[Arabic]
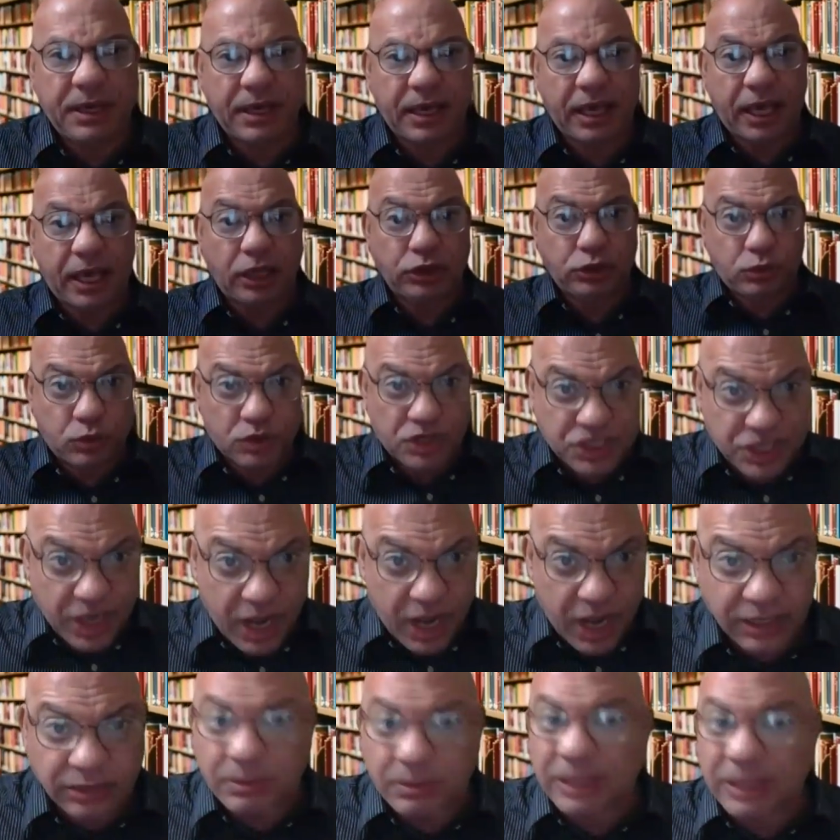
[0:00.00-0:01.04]
95% خدوا
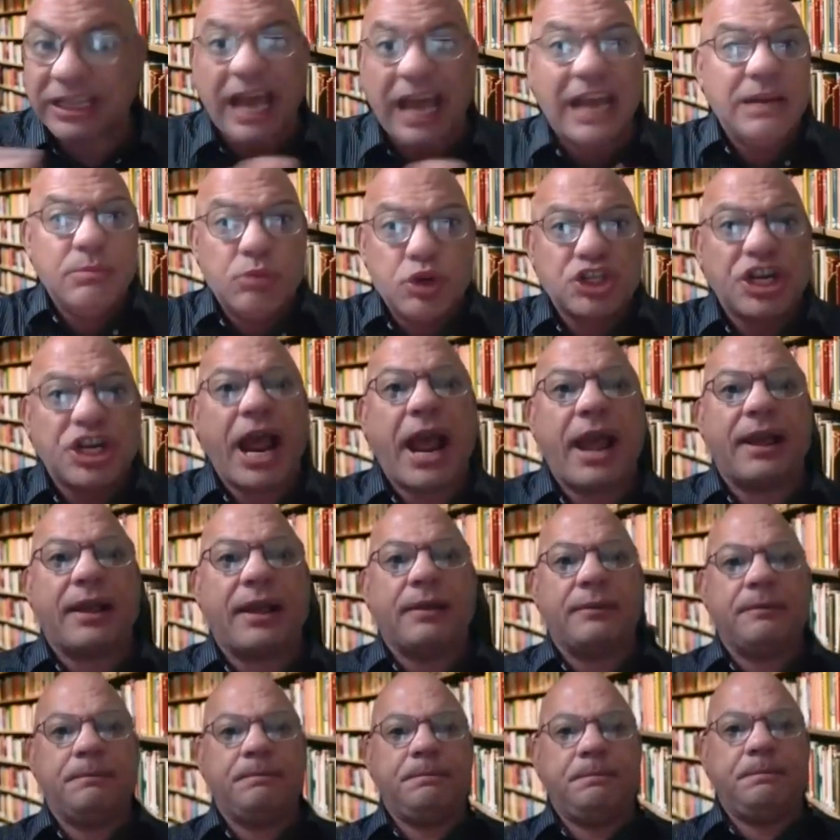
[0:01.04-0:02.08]
كورسات ما تعلموش حاجه
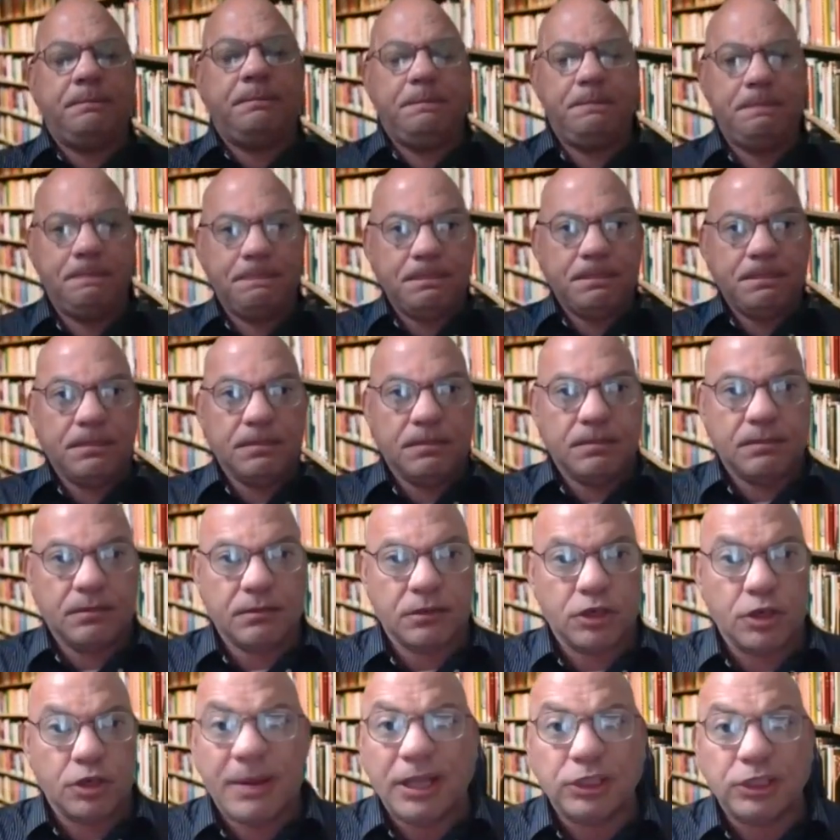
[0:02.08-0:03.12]

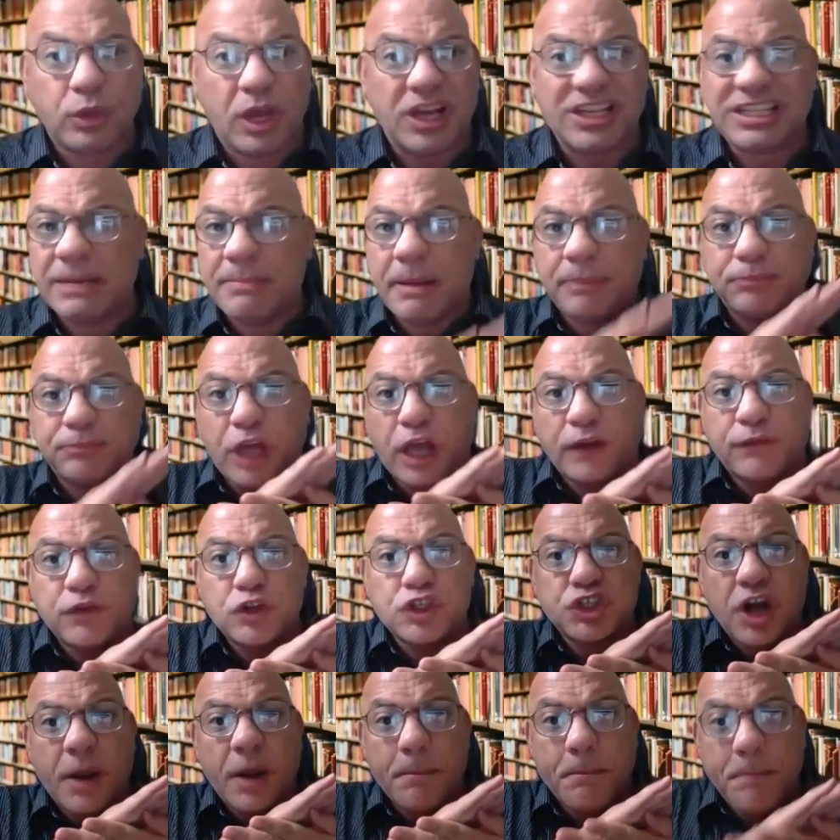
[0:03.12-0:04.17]
يبقى انتوا اصلا ما
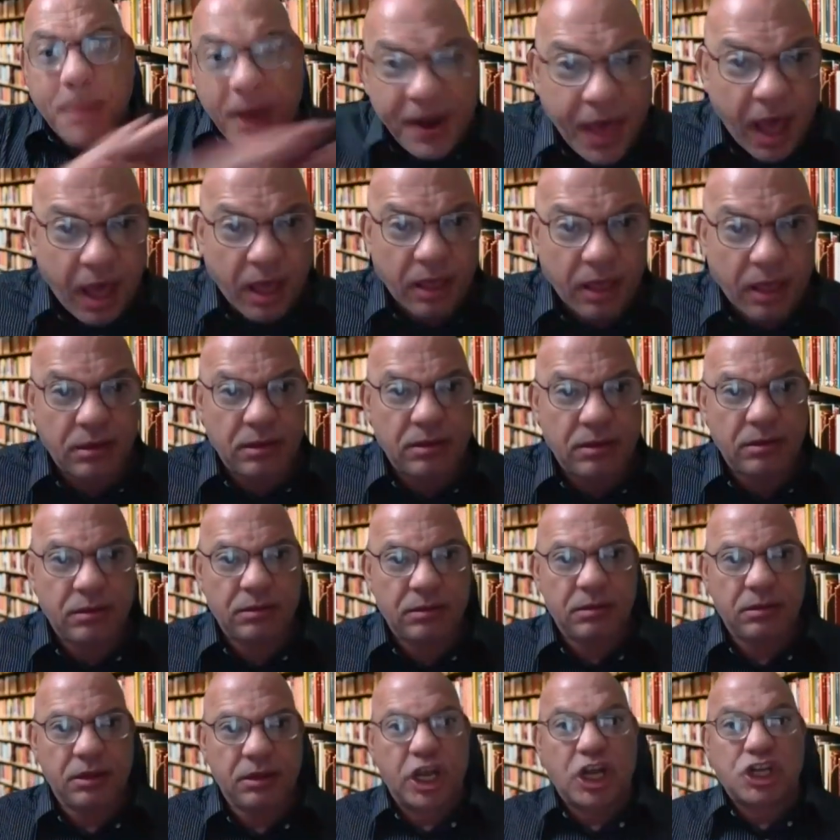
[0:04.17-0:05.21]
بتعرفوش ربنا
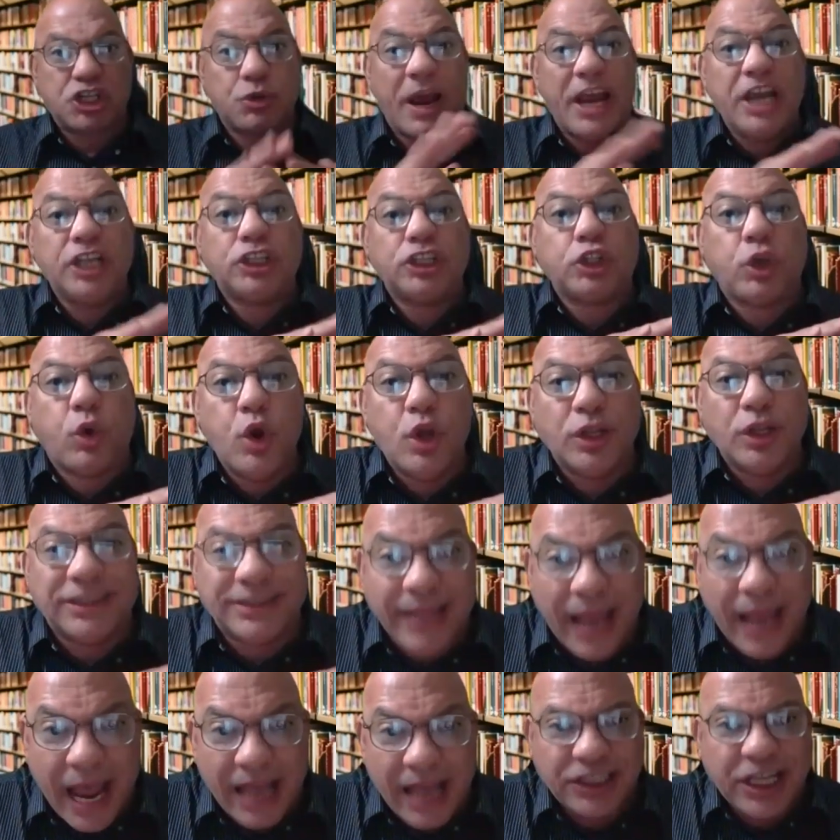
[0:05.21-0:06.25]
يا شويه
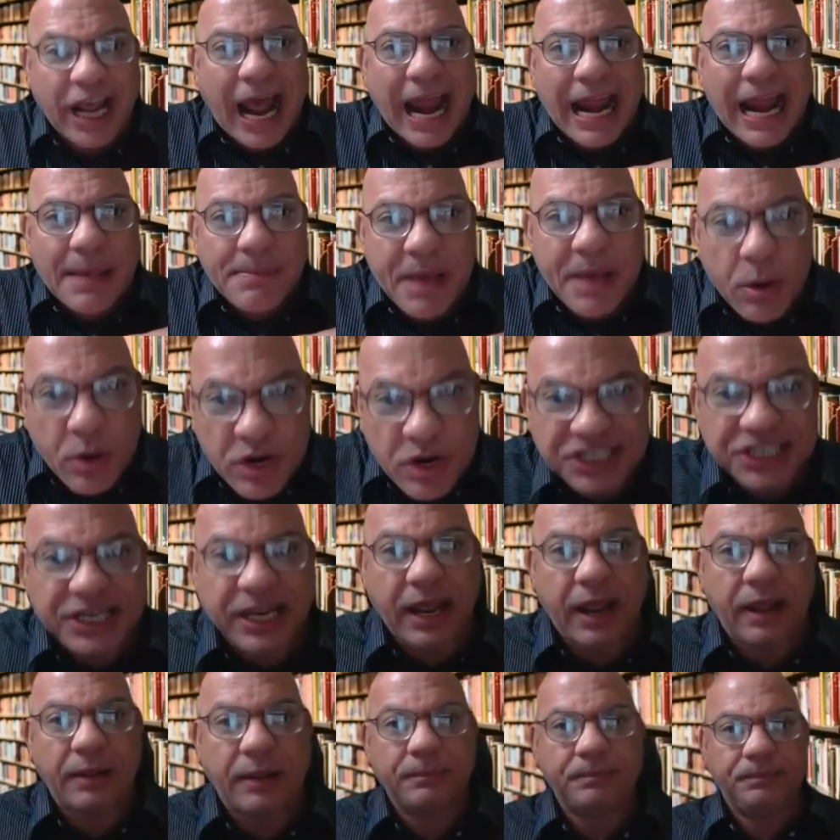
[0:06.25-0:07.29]
كلوتات يا عالم يا
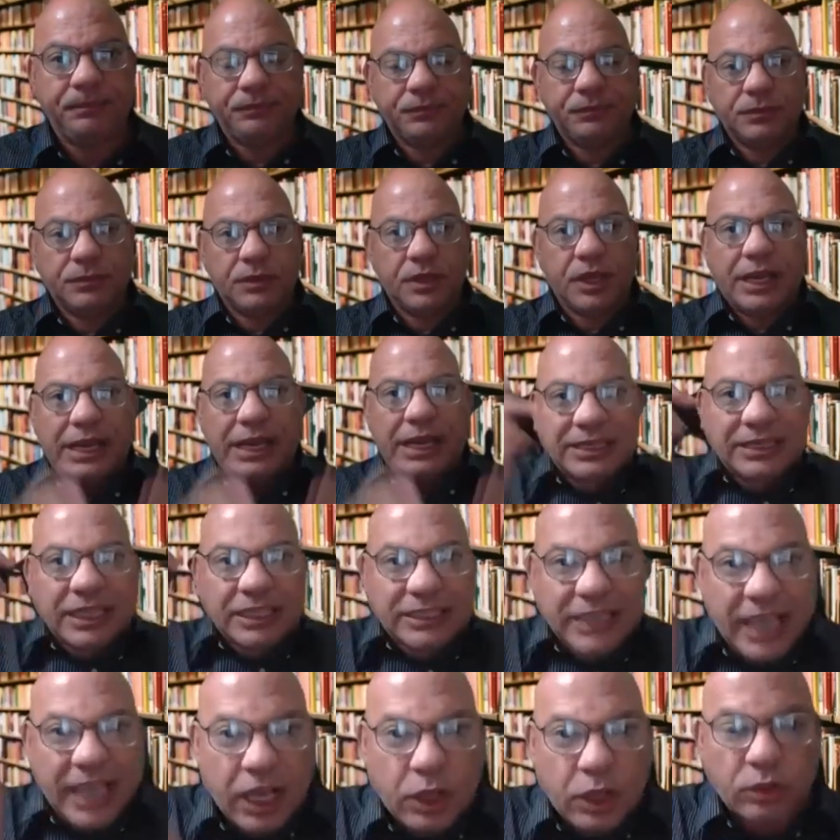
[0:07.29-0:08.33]
وسخه ان انت
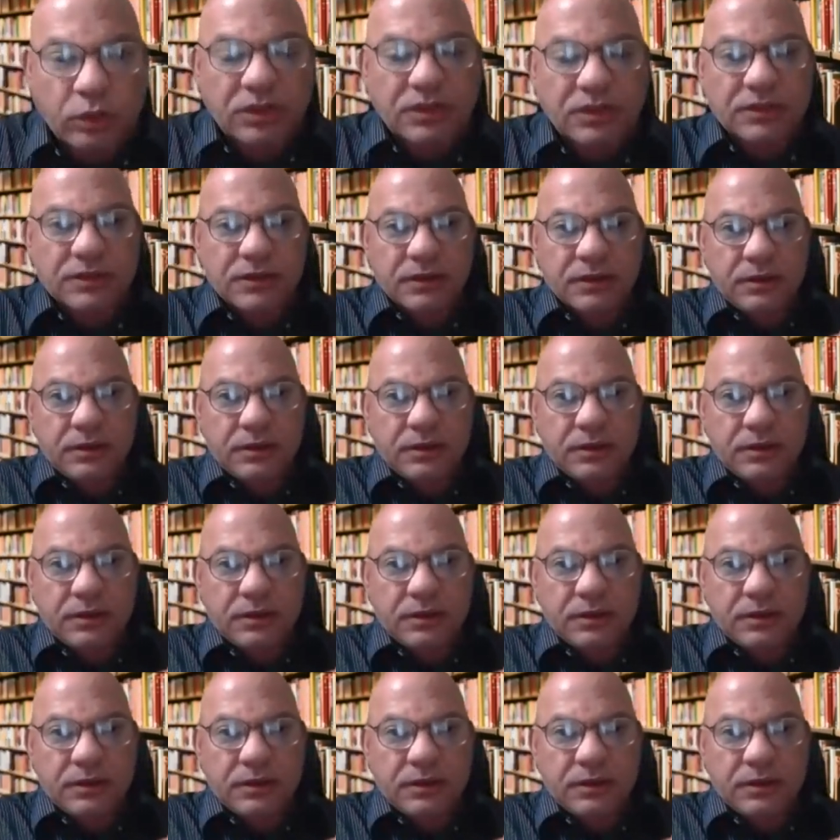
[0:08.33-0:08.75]
تاخد